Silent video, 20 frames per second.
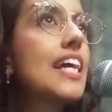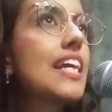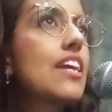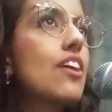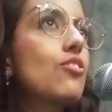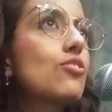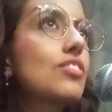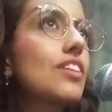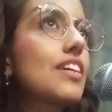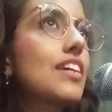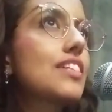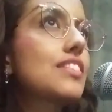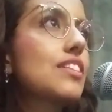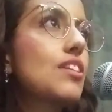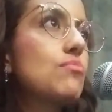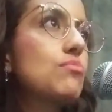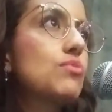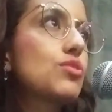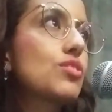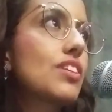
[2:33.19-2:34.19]
y ahorita ya
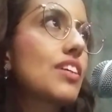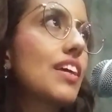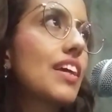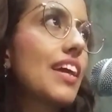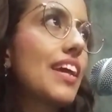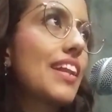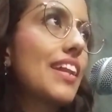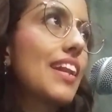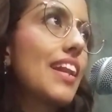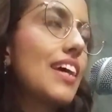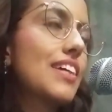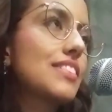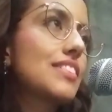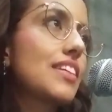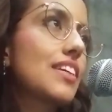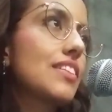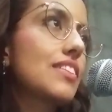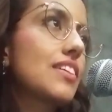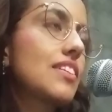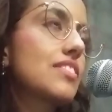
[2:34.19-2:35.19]
estamos en, las
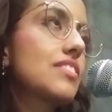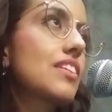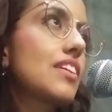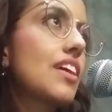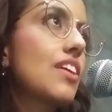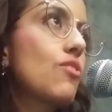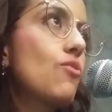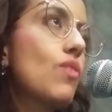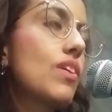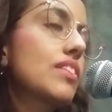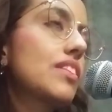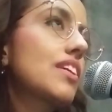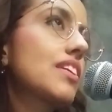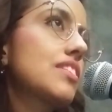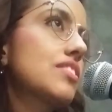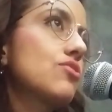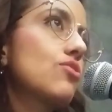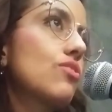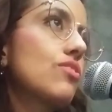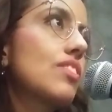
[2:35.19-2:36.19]
de tercera y cuarta,
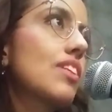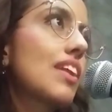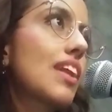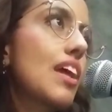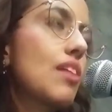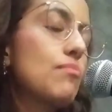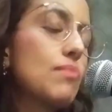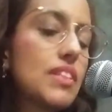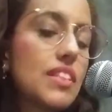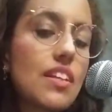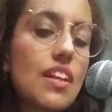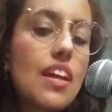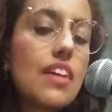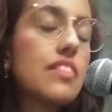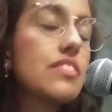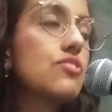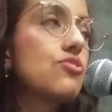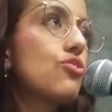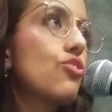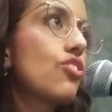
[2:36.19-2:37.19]
que son realmente la
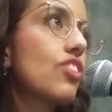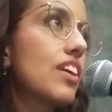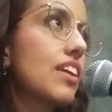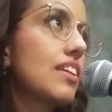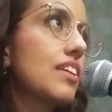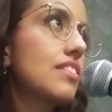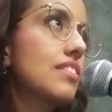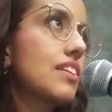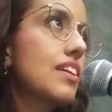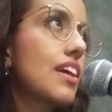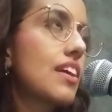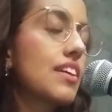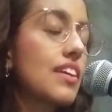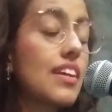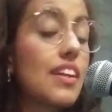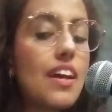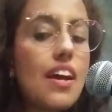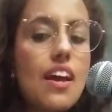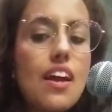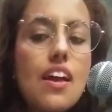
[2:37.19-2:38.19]
edición genética,
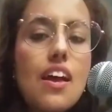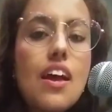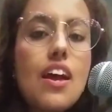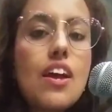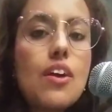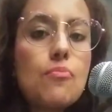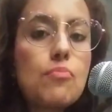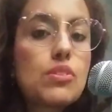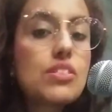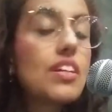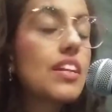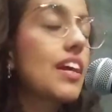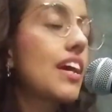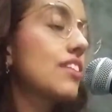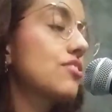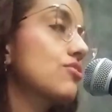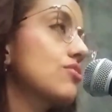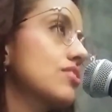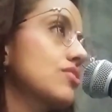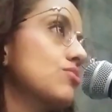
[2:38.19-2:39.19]
que era pues el
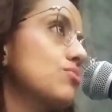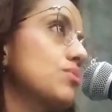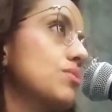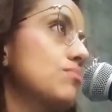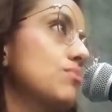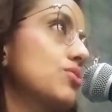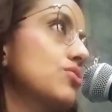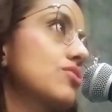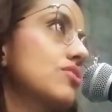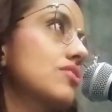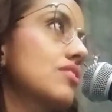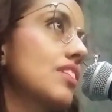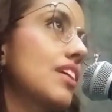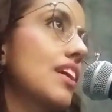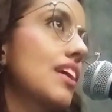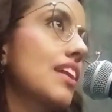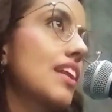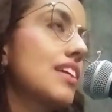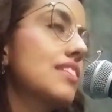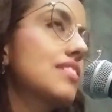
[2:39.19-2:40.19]
caso que tuvimos
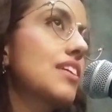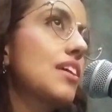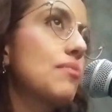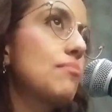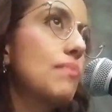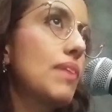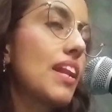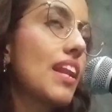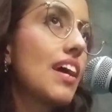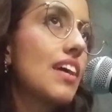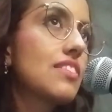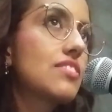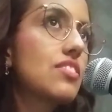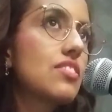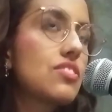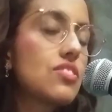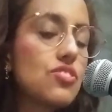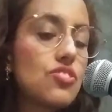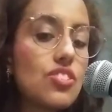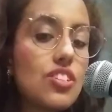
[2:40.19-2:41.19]
de las
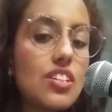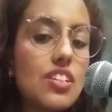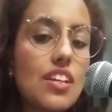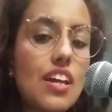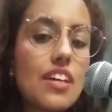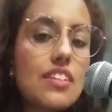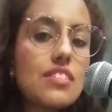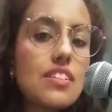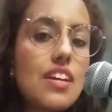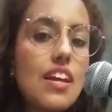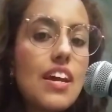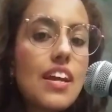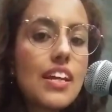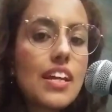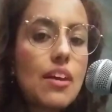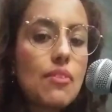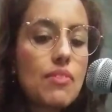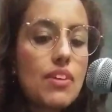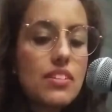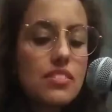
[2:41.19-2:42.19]
gemelas chinas
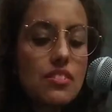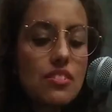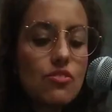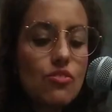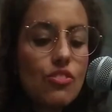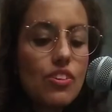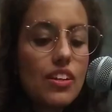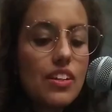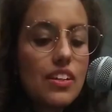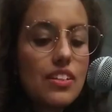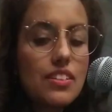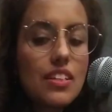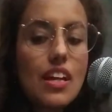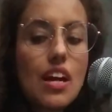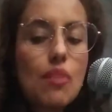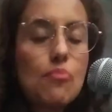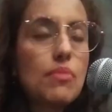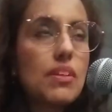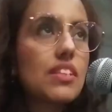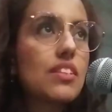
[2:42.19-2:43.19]
que habían sido
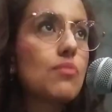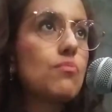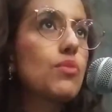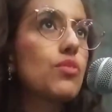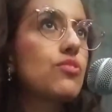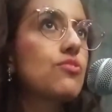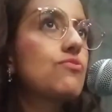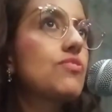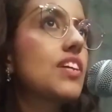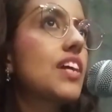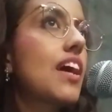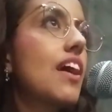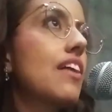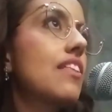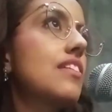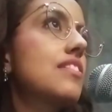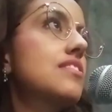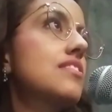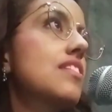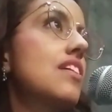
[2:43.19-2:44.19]
genéticamente
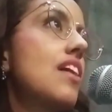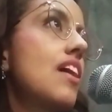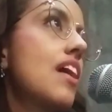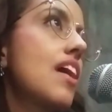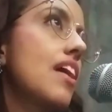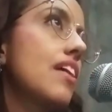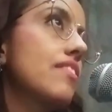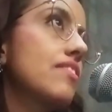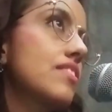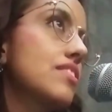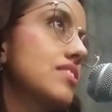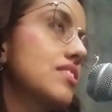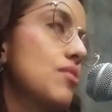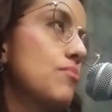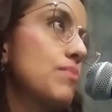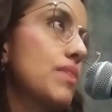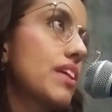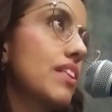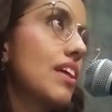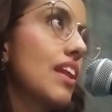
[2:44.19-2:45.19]
modificadas en
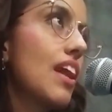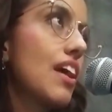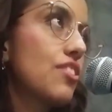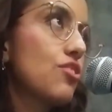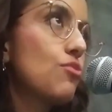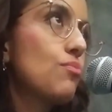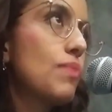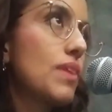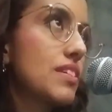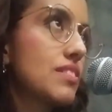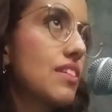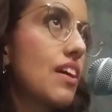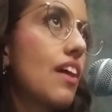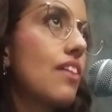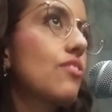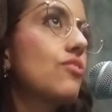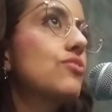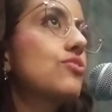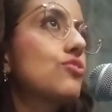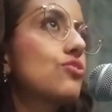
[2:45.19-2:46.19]
diciembre del año
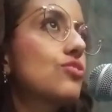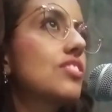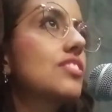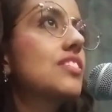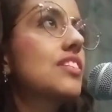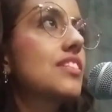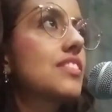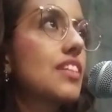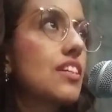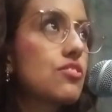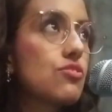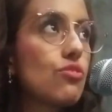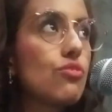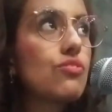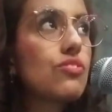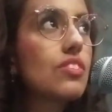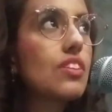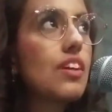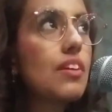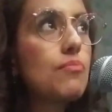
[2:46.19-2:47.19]
pasado. Entonces esas
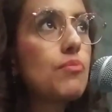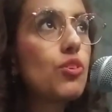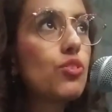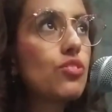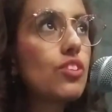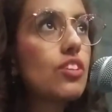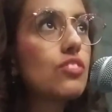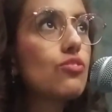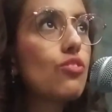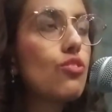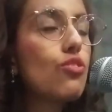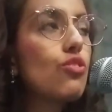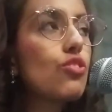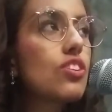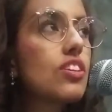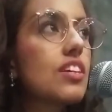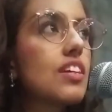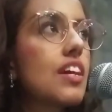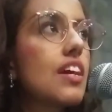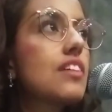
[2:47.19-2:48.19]
son
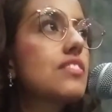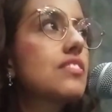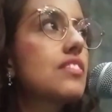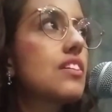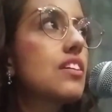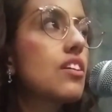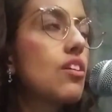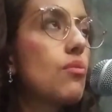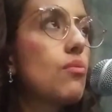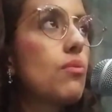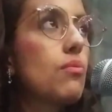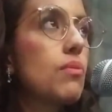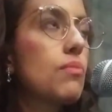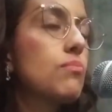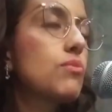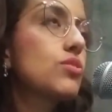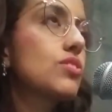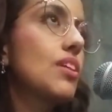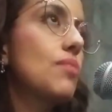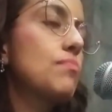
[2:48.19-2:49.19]
biotecnologías y como
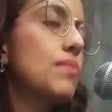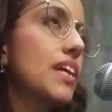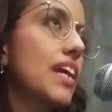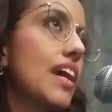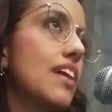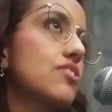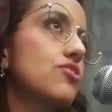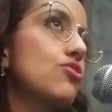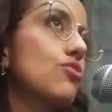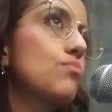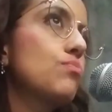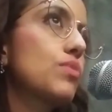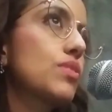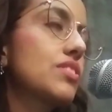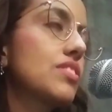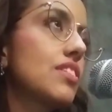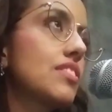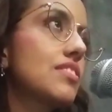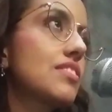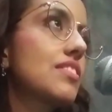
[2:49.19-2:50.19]
vemos la aplicación
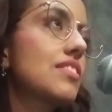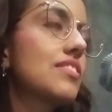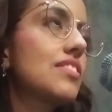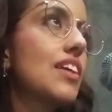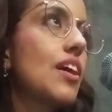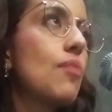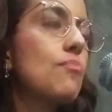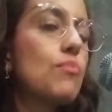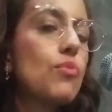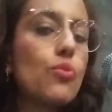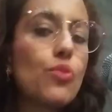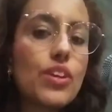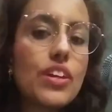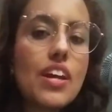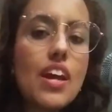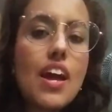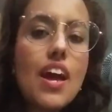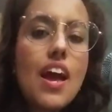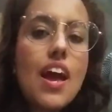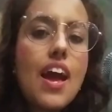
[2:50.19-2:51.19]
pues es ya muy
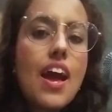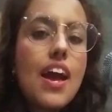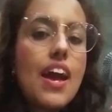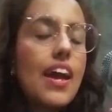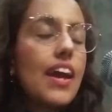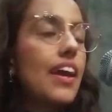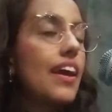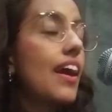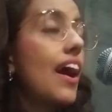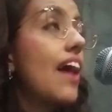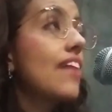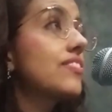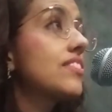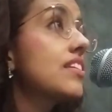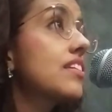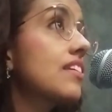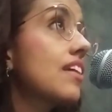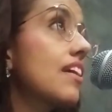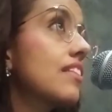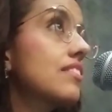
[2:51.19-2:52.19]

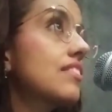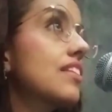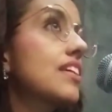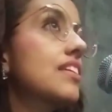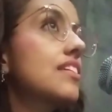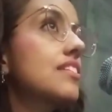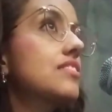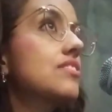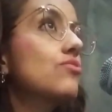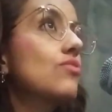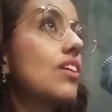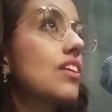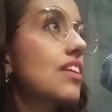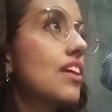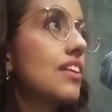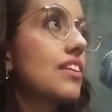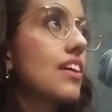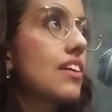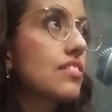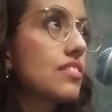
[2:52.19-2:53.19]
eh, y es una
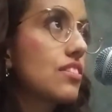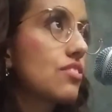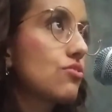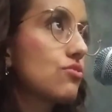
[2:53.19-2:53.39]
realidad que